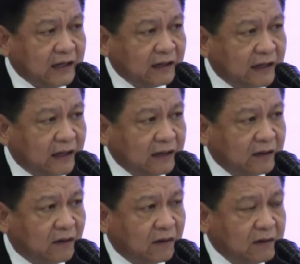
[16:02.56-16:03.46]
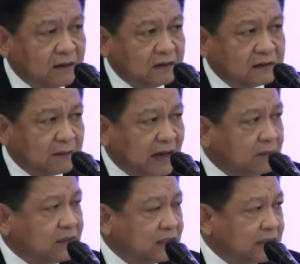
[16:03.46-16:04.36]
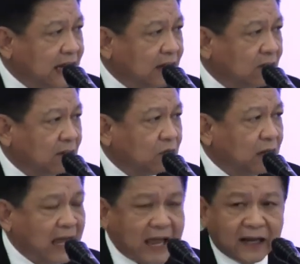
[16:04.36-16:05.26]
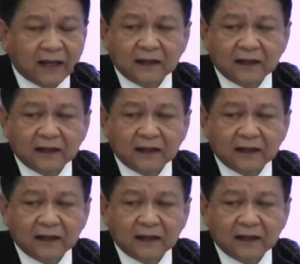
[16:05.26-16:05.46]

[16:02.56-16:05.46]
อิงทางเรื่องของสภาพจิตใจความรุนแรง